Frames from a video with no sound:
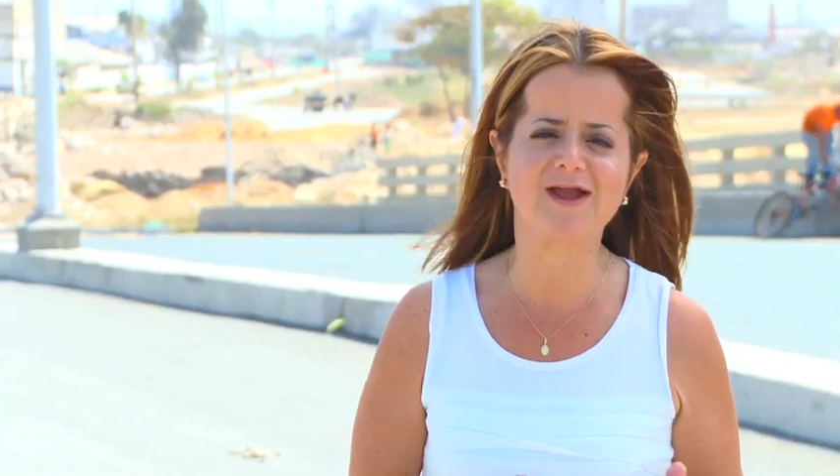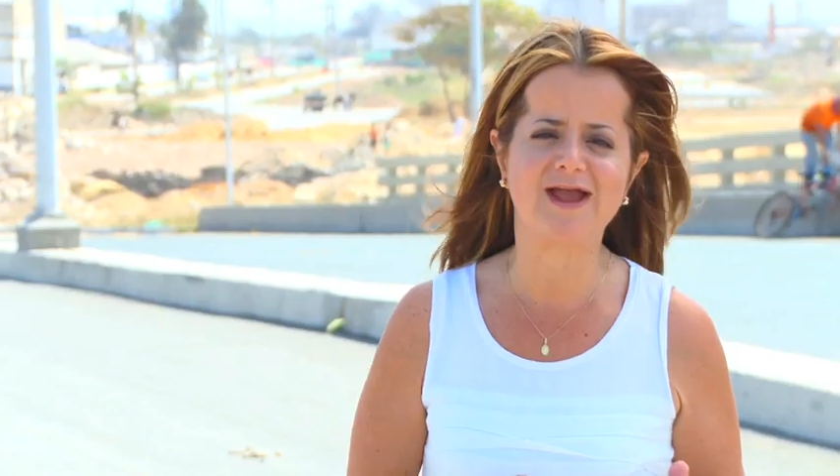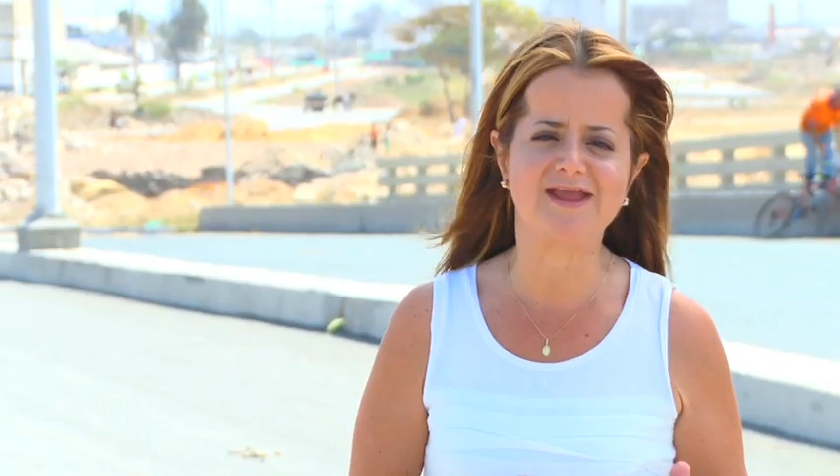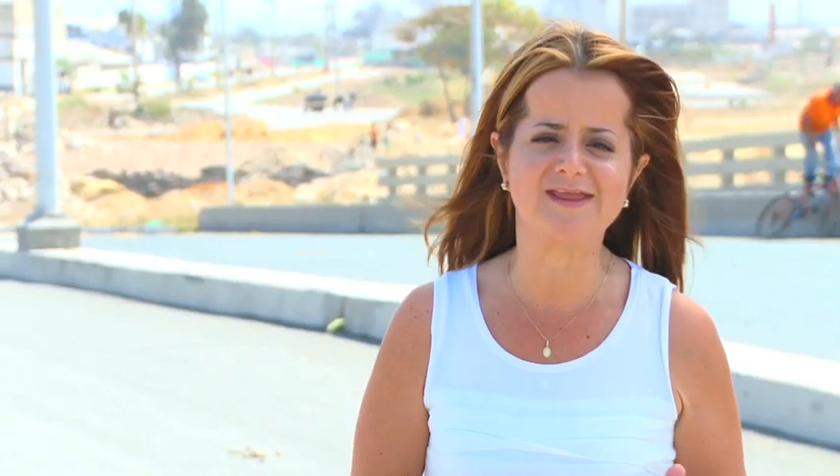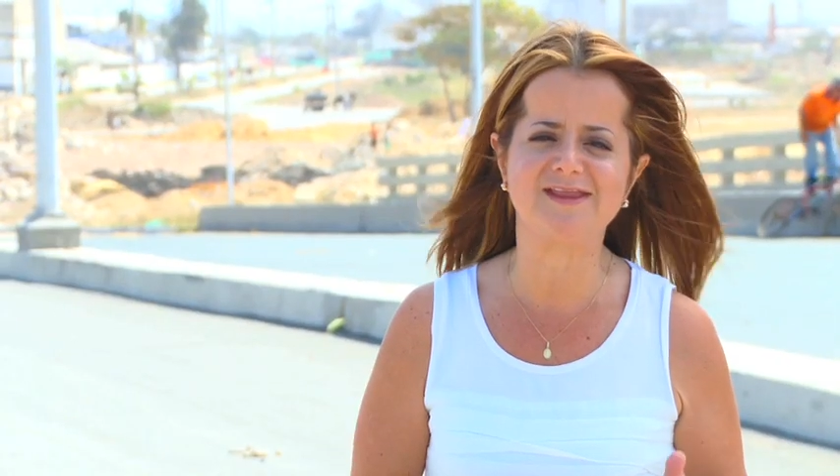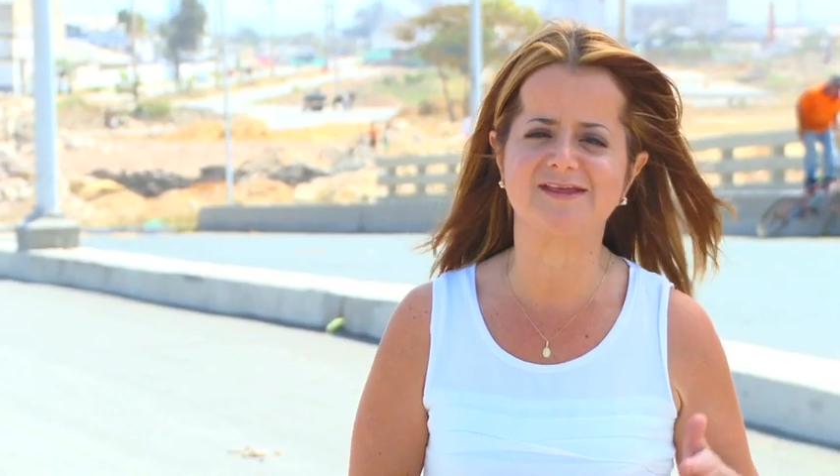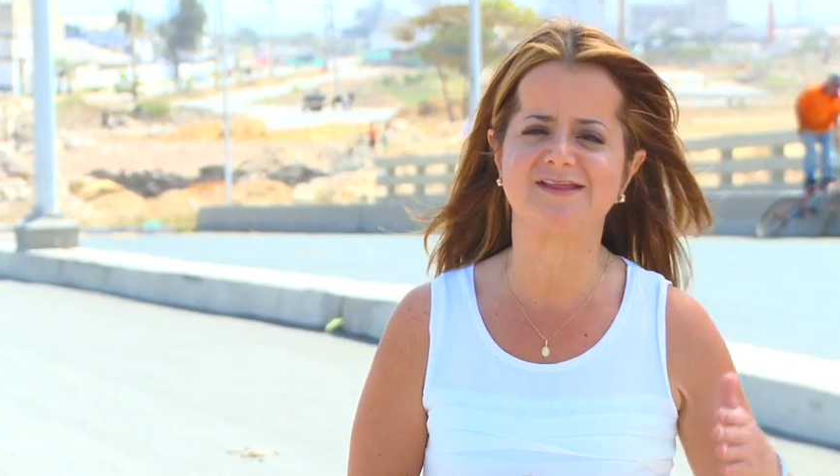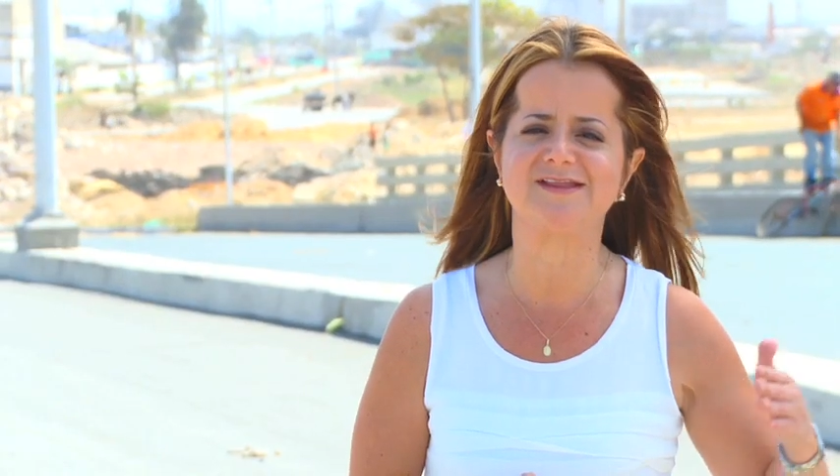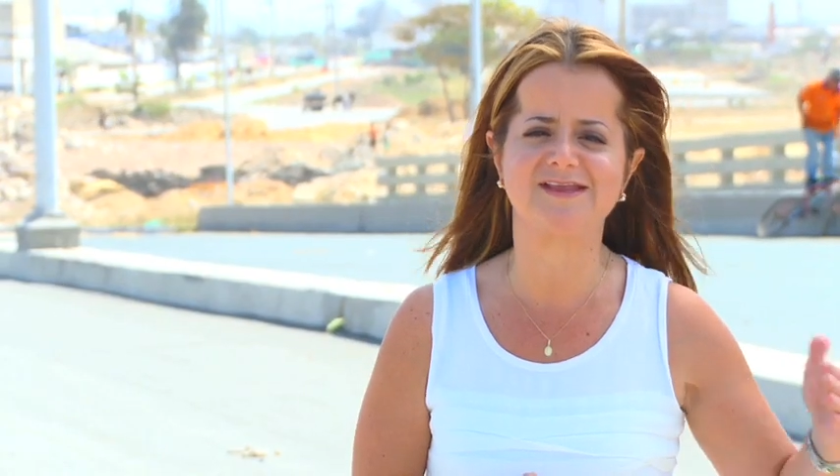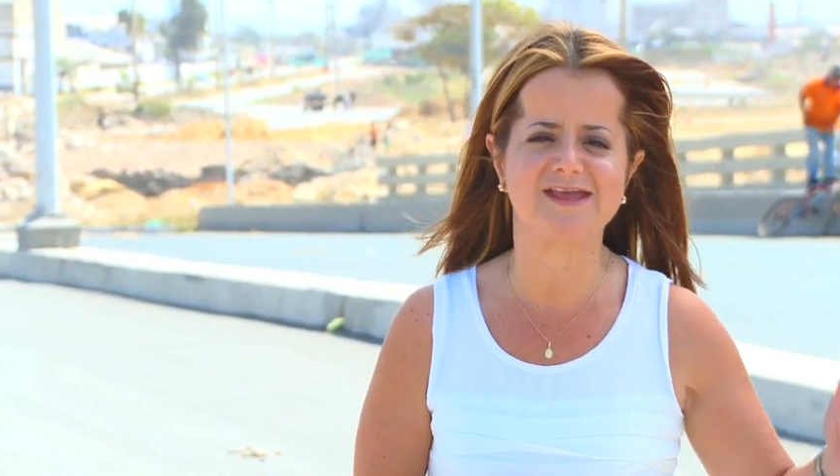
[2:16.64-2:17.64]
las calles
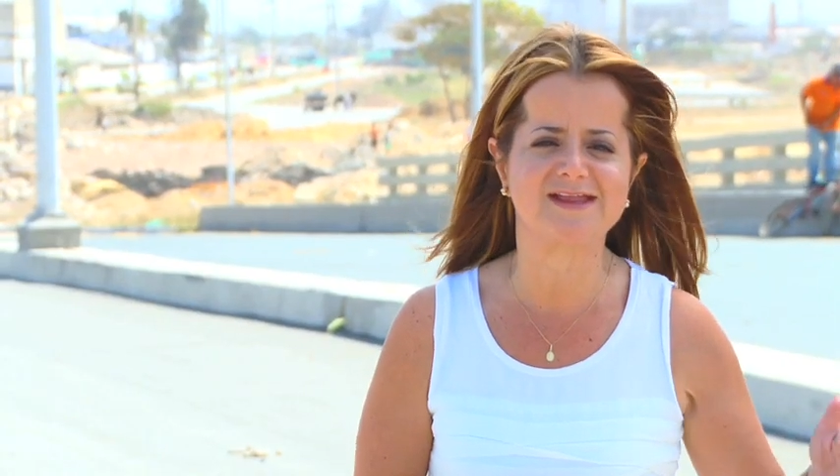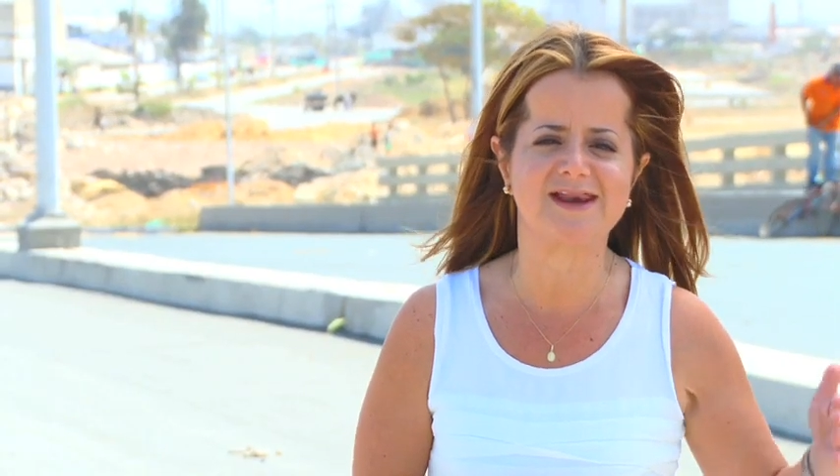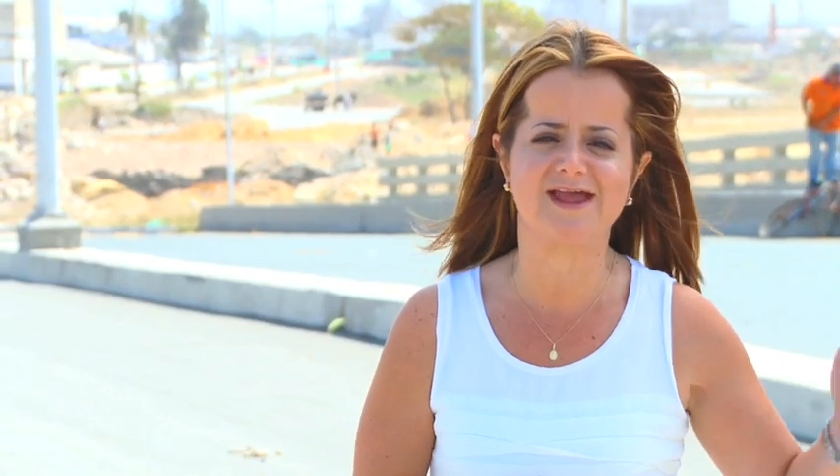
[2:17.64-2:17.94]
17,